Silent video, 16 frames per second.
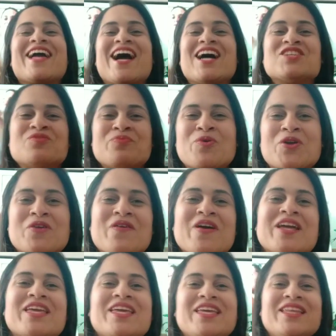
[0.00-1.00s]
gasta um pouquinho
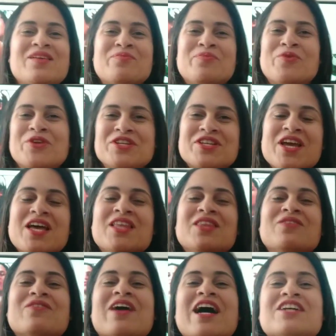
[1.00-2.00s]
aqui, depois
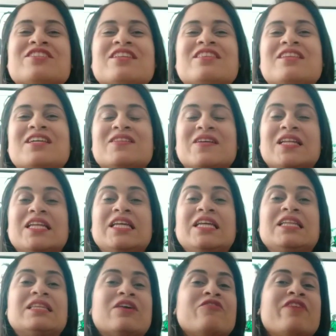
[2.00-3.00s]
não gasta tanto
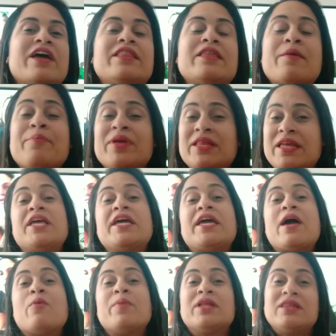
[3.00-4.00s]
ali, então vai depender
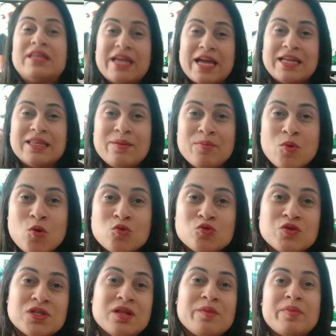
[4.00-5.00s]
realmente de cada
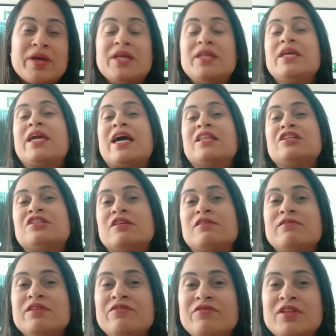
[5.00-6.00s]
bolso e também de cada
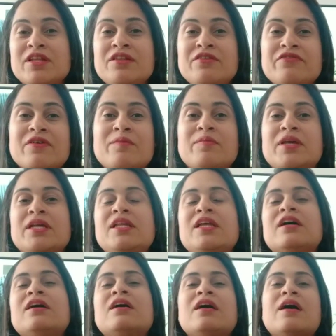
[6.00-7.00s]
estilo de vida de
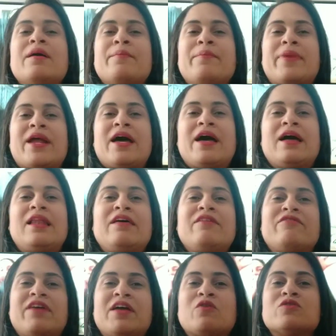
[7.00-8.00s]
família para
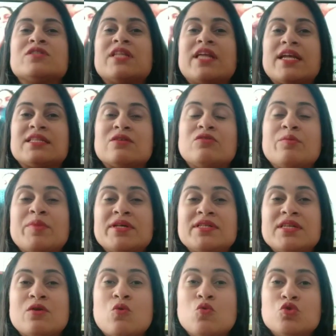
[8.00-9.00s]
levar em consideração também
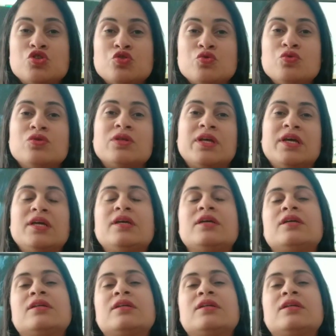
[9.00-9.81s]
esse custo, né,